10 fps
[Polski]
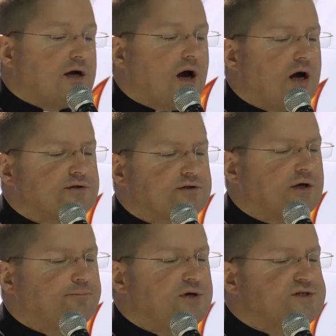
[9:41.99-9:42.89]

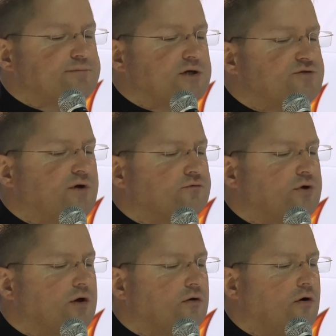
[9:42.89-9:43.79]
kartach Pisma
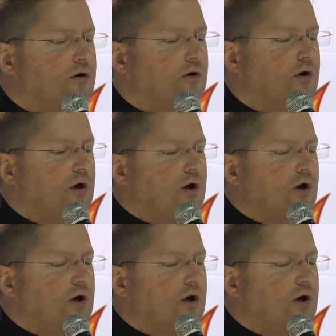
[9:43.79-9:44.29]
Świętego,